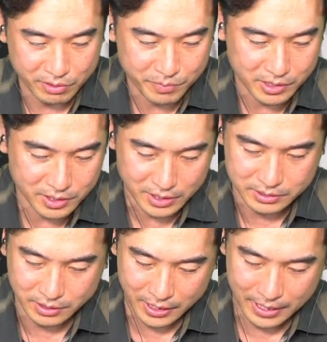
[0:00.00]
경비가
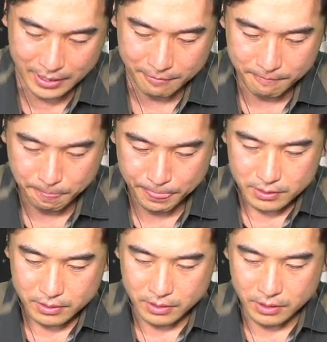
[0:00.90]
들어갔을 때
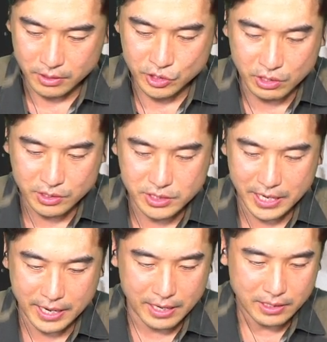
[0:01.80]
이거는
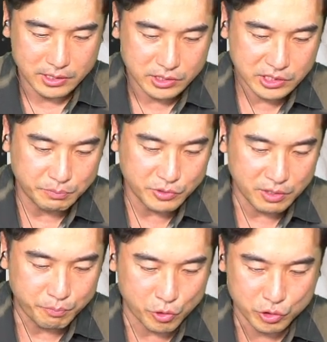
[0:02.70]
이제
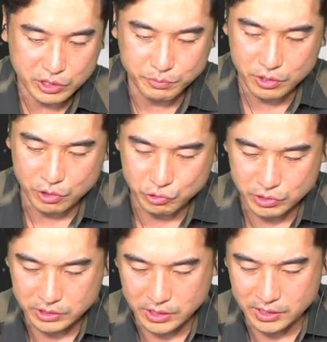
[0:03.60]
10년 보유, 10년 거주를
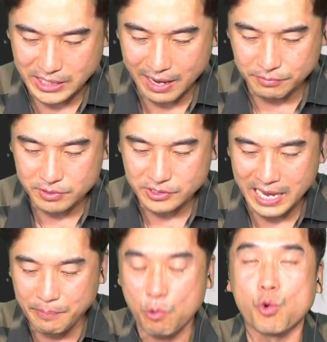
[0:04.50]
했을 때는
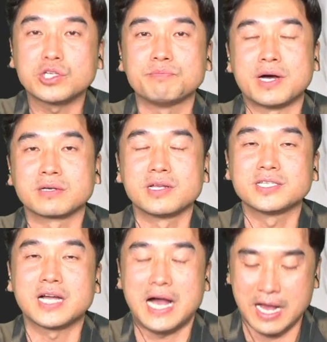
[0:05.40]
450만 원.
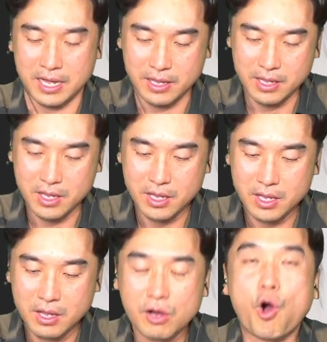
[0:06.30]
그러니까
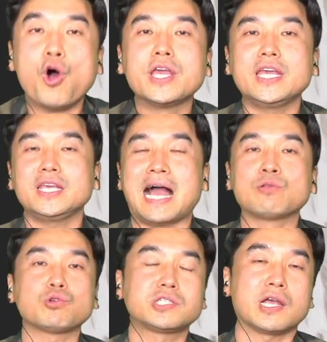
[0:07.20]
거의
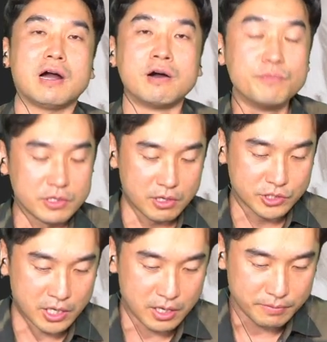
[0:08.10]
양도세가 없는
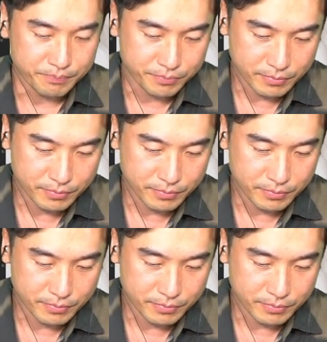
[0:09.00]
거죠.